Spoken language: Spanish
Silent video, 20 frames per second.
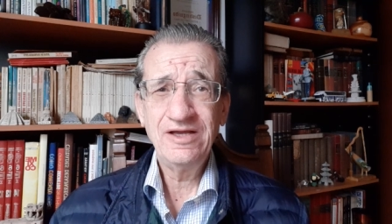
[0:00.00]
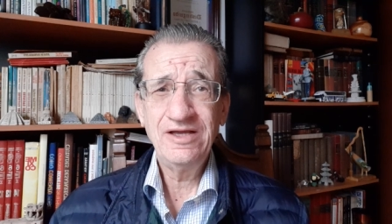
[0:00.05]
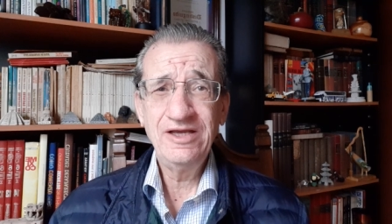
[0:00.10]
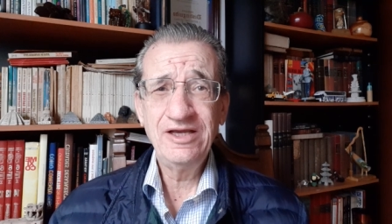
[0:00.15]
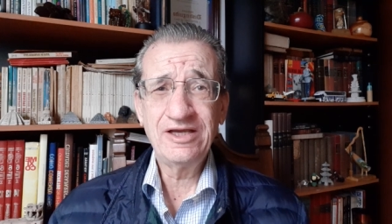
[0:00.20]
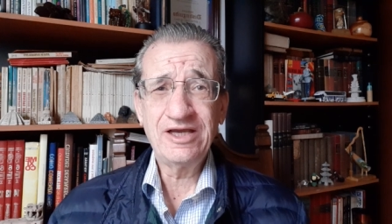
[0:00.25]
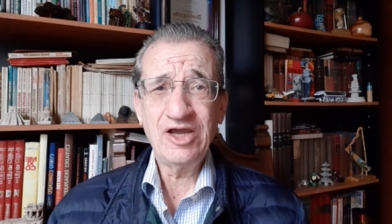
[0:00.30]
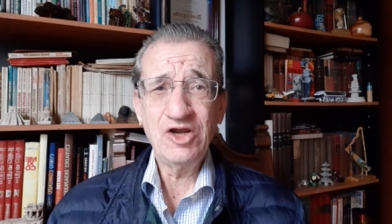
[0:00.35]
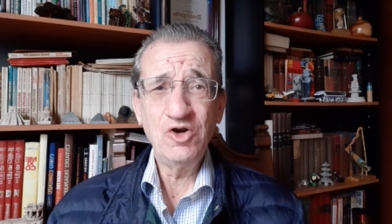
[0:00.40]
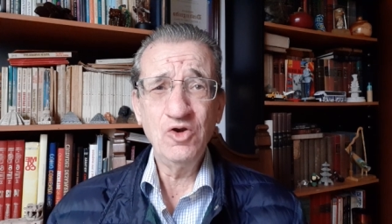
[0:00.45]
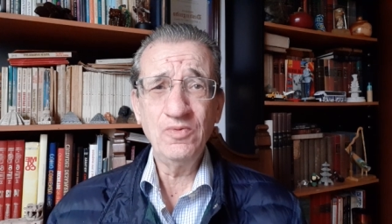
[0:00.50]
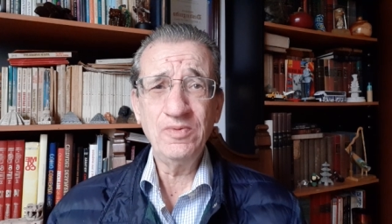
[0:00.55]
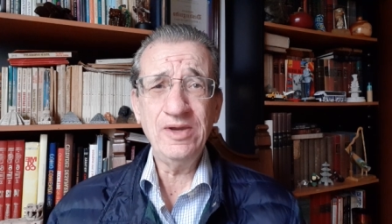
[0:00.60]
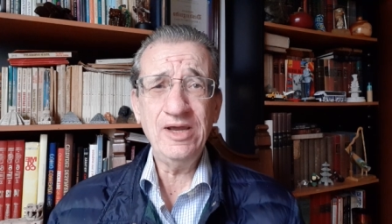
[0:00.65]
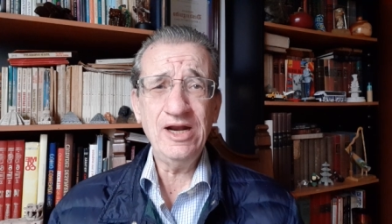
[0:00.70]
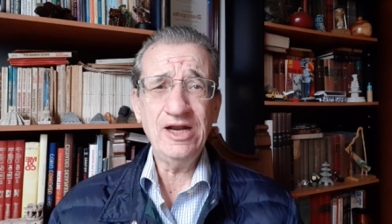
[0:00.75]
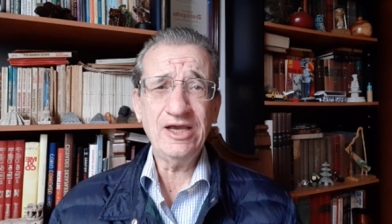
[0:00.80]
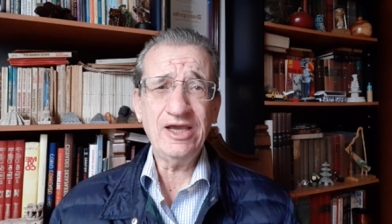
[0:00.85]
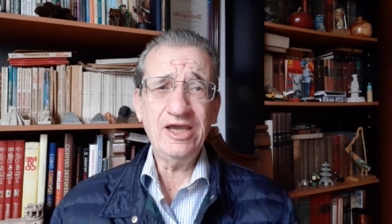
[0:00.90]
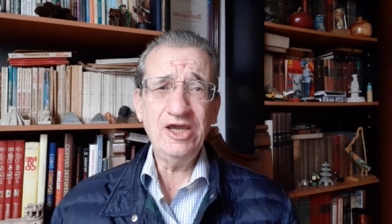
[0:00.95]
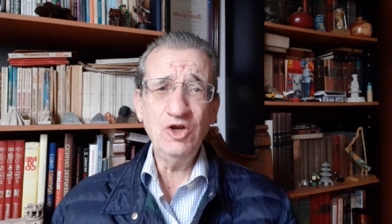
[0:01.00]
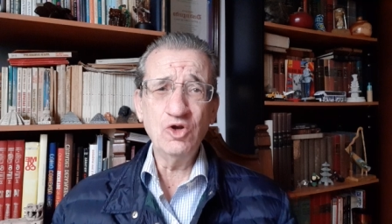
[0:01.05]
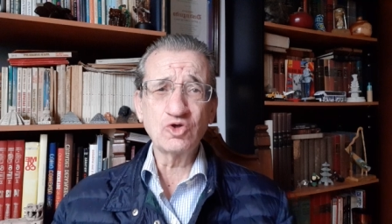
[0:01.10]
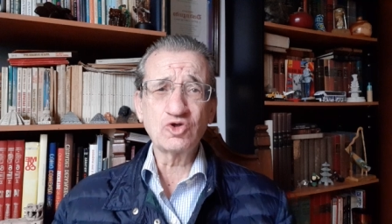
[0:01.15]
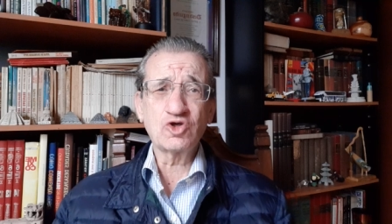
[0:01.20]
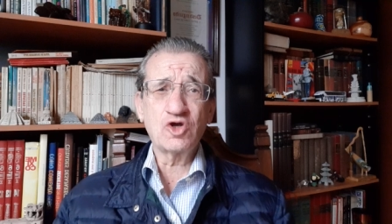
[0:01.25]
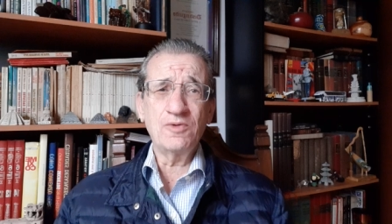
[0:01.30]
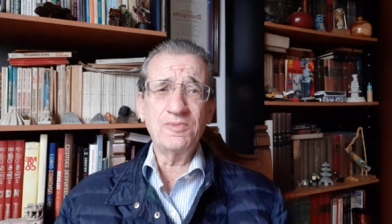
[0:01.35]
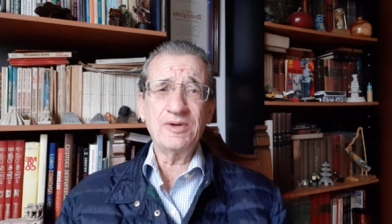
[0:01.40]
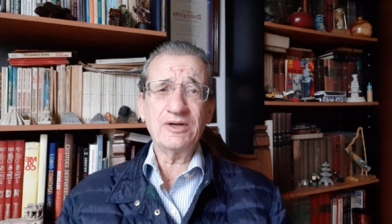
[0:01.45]
y que no hubiera giros
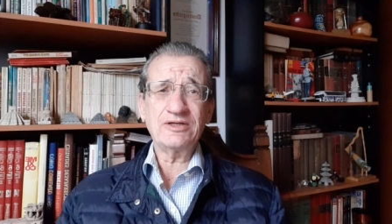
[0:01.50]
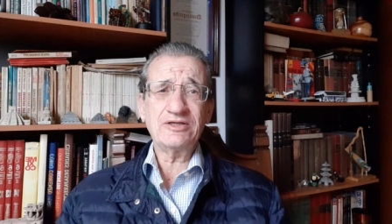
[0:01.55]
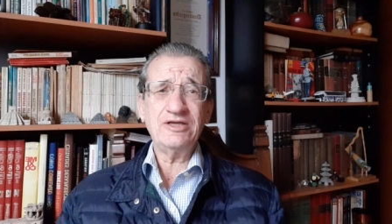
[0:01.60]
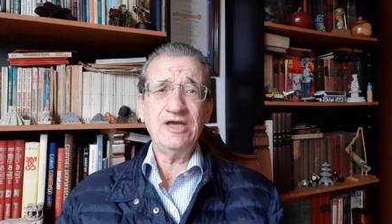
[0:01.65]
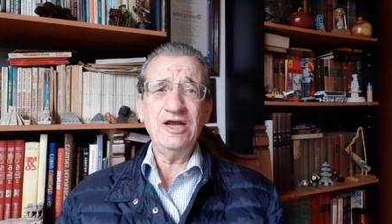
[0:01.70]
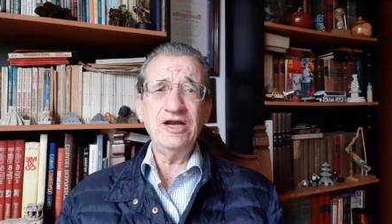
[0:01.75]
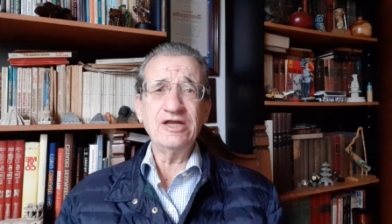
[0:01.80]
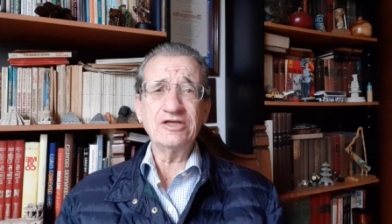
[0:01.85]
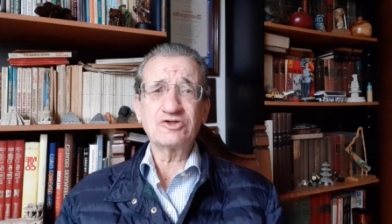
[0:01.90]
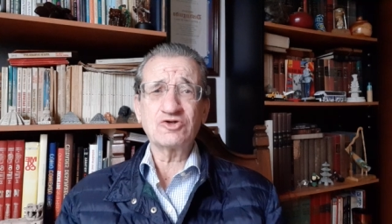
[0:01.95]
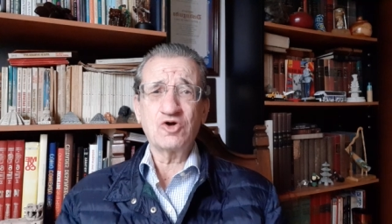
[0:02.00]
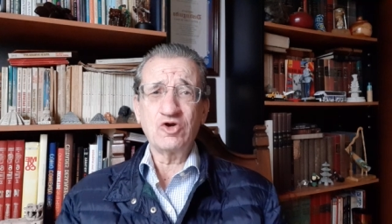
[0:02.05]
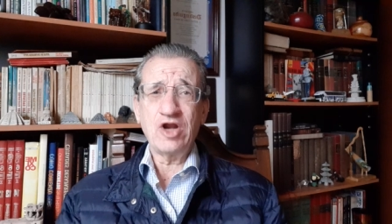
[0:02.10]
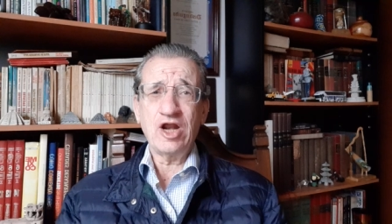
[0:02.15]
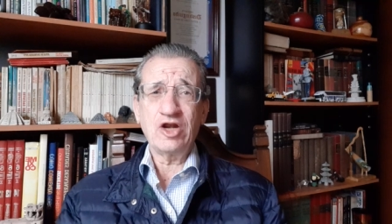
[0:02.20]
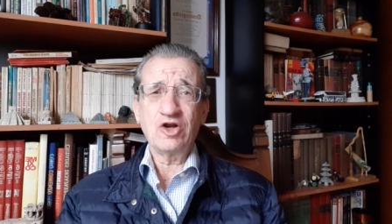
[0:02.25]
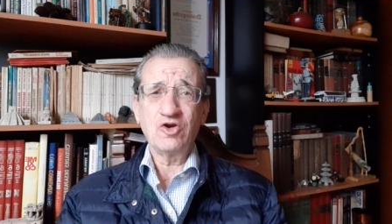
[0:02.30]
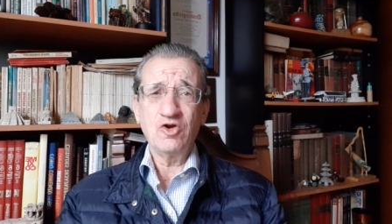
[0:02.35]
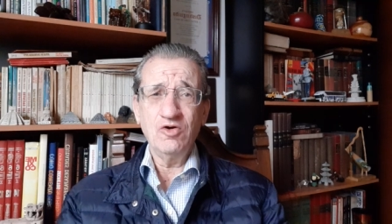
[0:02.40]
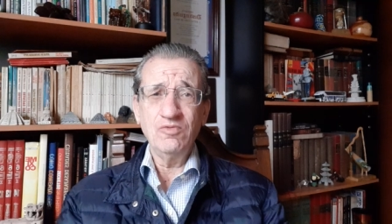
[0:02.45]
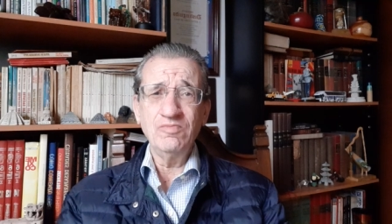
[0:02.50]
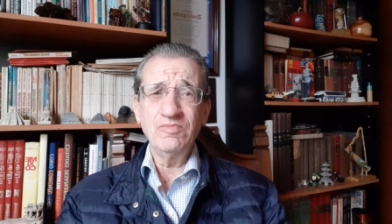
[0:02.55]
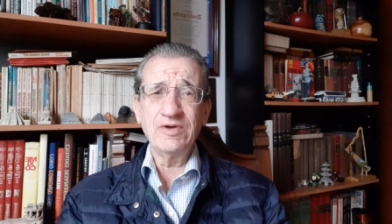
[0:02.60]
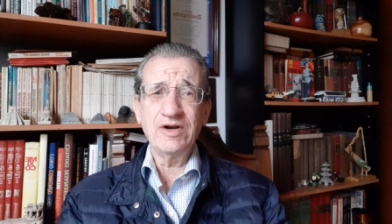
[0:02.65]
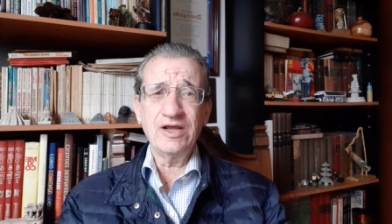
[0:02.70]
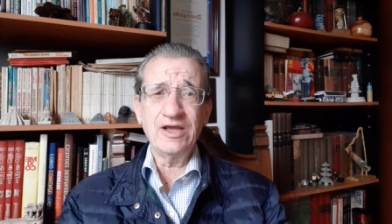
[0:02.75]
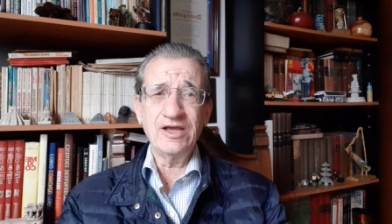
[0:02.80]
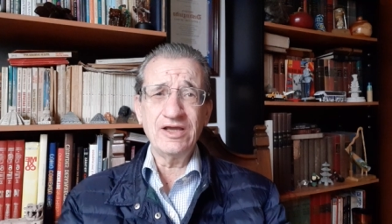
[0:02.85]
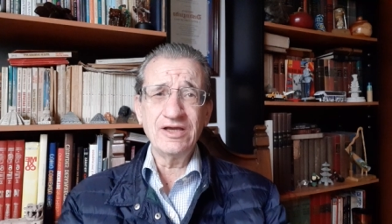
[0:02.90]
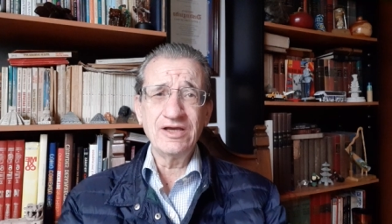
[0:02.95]
comerciales con el
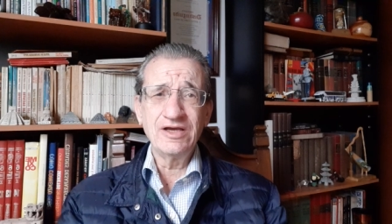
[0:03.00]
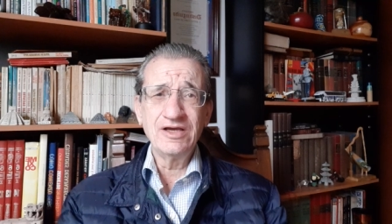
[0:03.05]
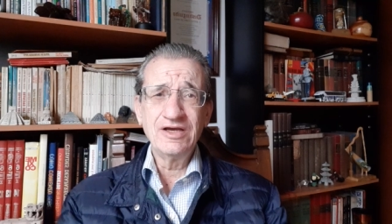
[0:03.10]
nombre